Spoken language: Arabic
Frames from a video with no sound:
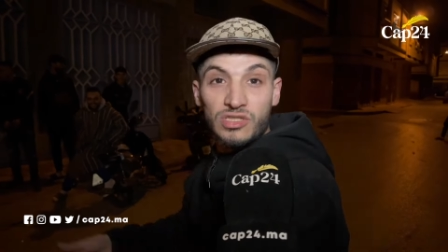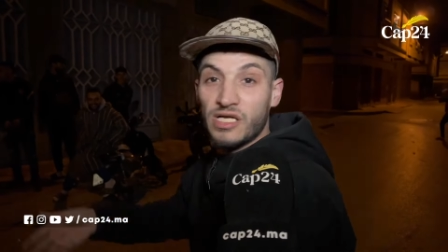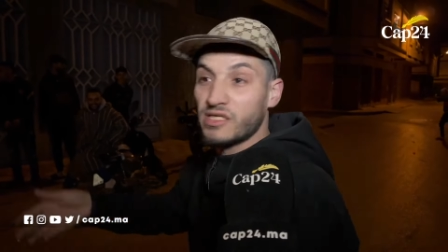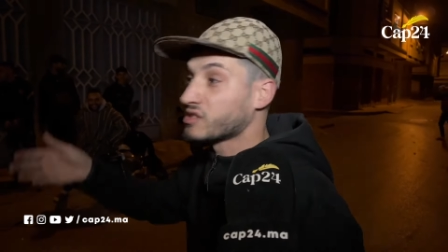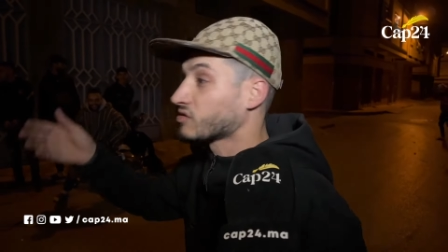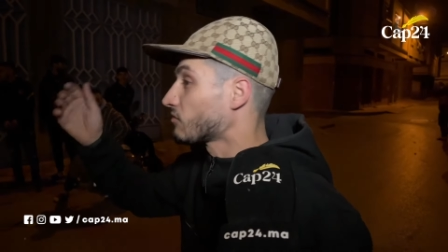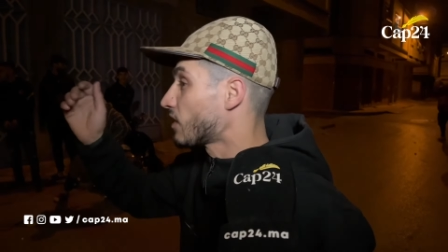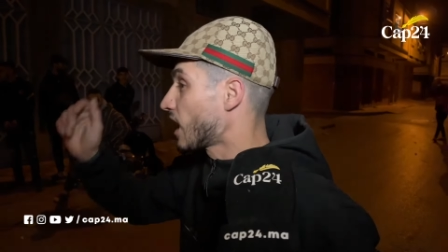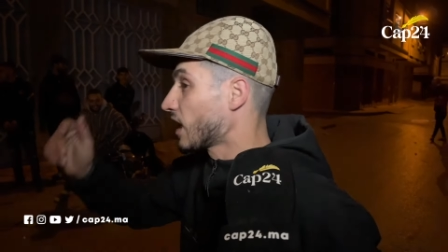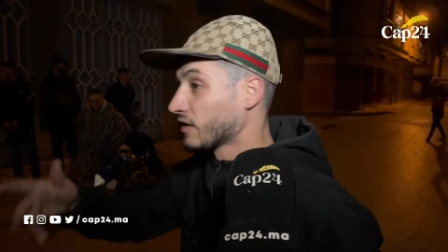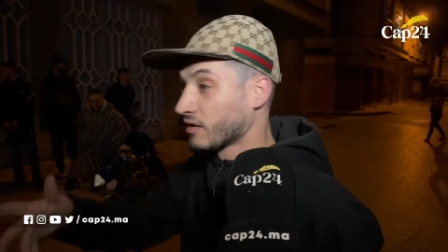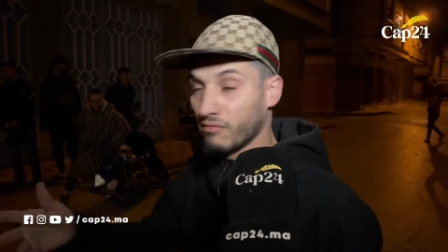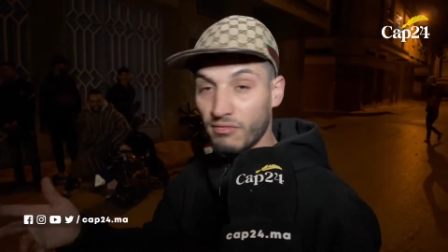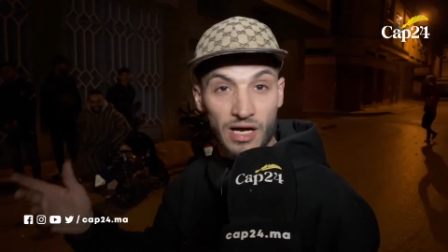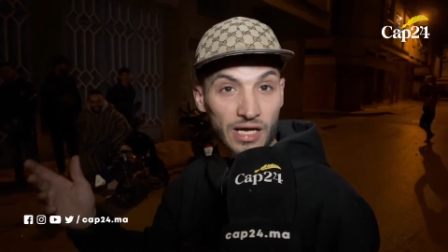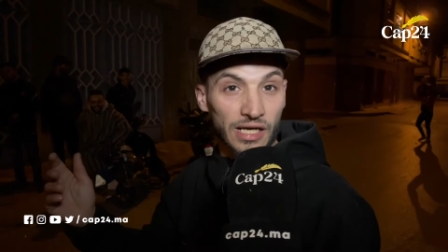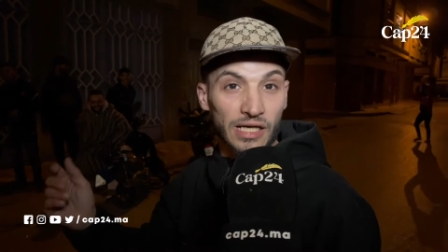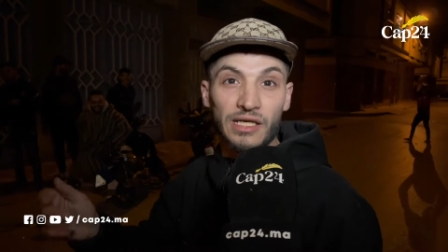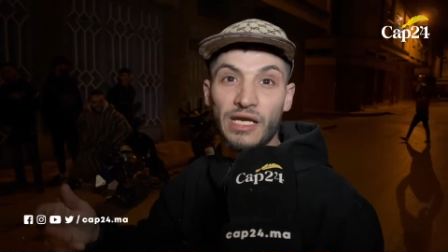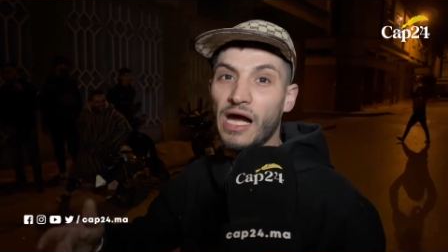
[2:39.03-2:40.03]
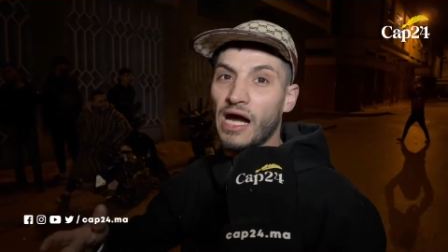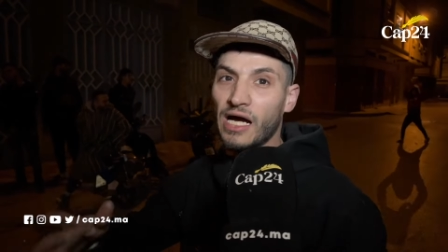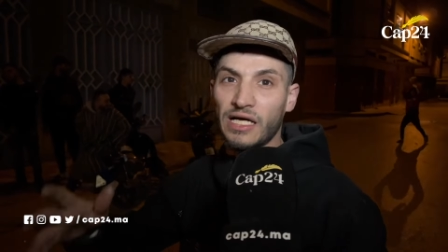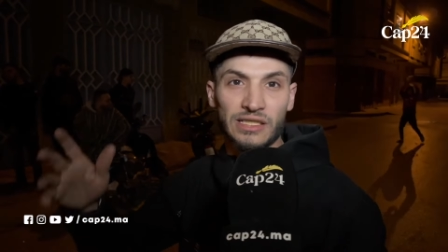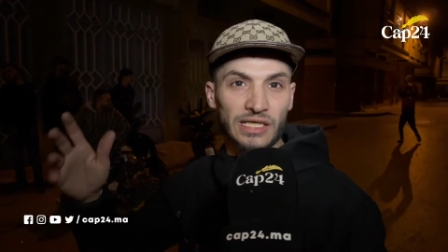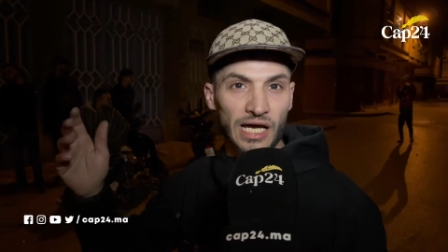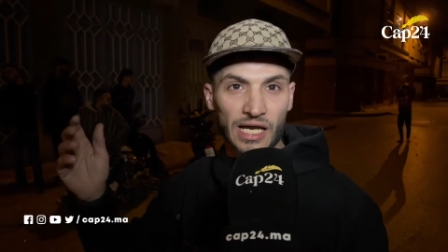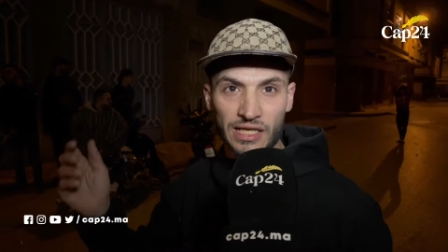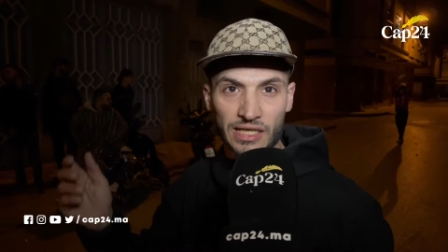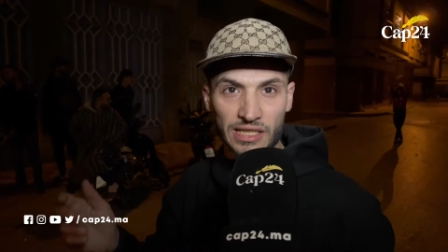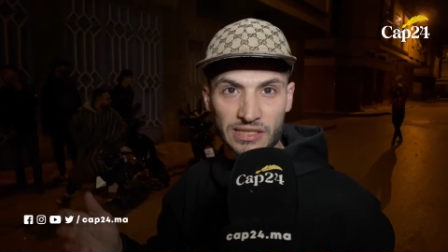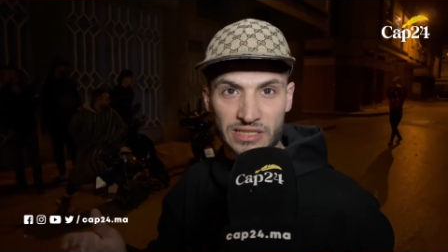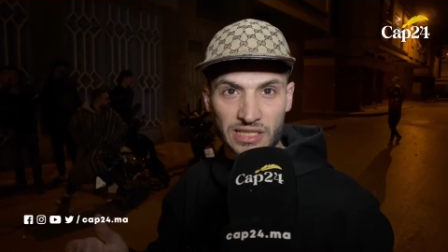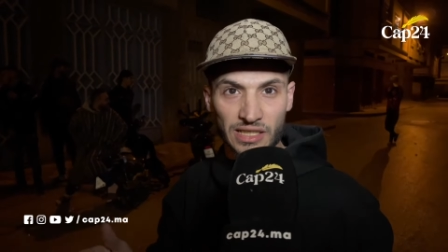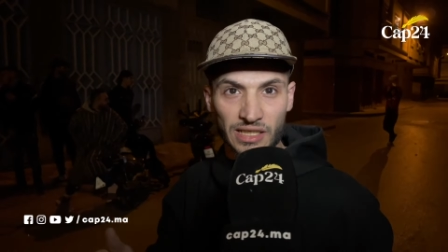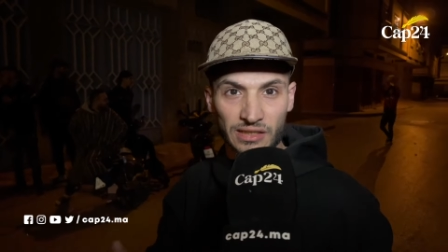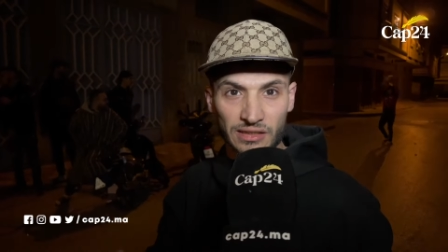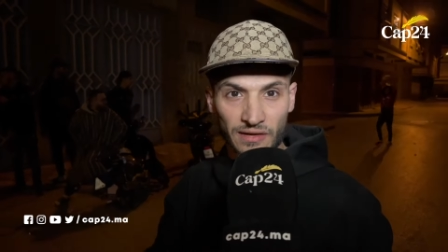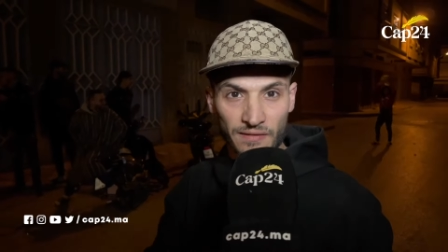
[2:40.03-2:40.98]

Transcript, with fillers: صباح حنا باقيين عادي عندنا جهات